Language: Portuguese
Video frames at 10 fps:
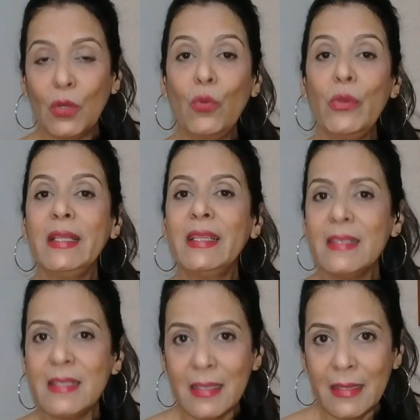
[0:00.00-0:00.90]
O
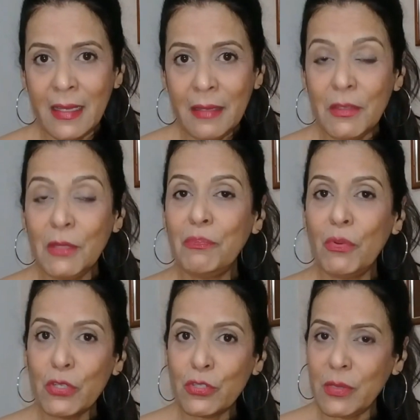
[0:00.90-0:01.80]
ITCD,
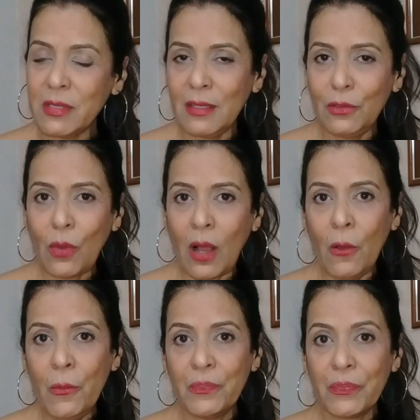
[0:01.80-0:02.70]
Imposto
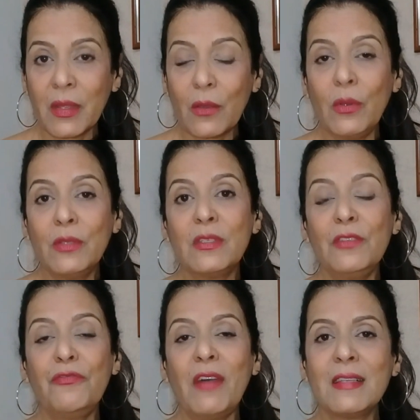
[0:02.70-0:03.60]
Estadual, quando se
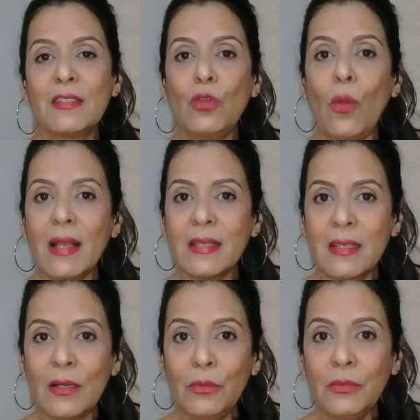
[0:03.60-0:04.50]
faz
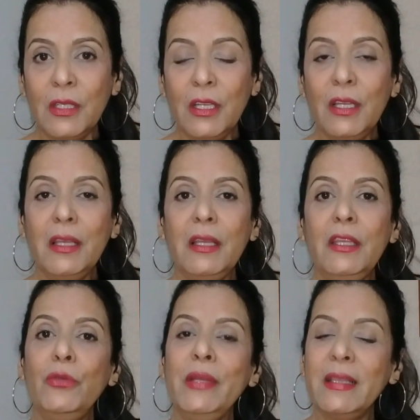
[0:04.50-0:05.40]
doação,
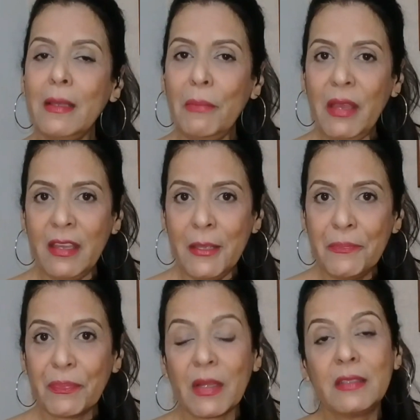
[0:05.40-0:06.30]
e o
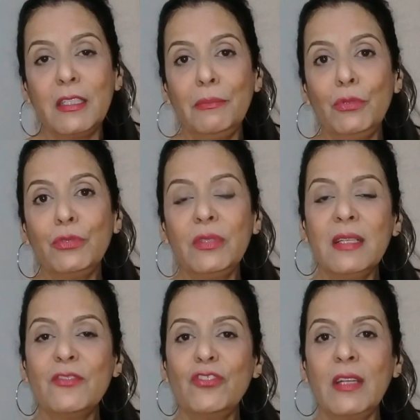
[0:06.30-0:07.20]
ITBI, tributo
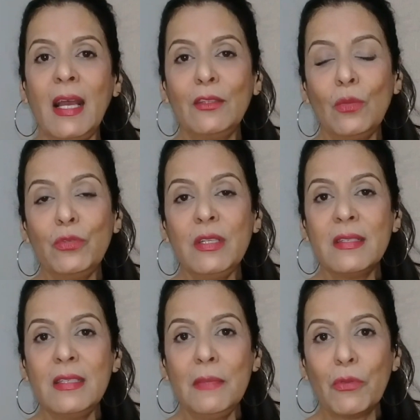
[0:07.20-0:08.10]
destinado ao
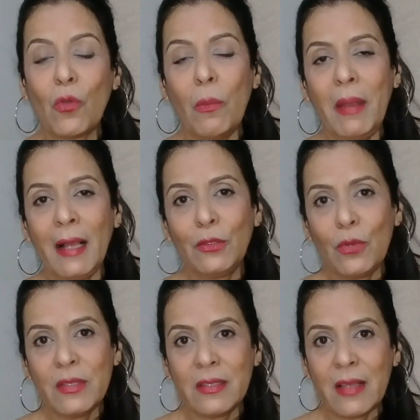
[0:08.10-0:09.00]
município, cobrado
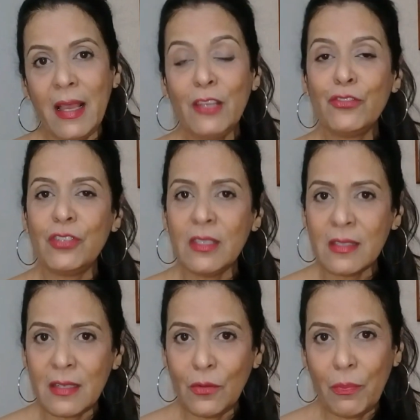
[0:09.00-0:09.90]
quando se
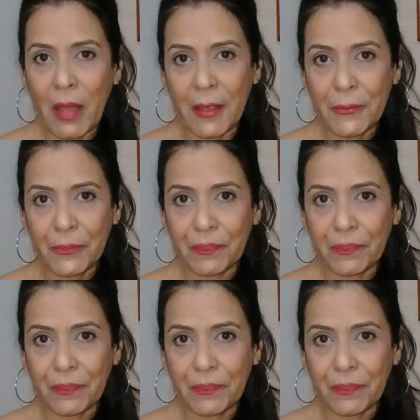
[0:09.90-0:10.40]
registra o bem.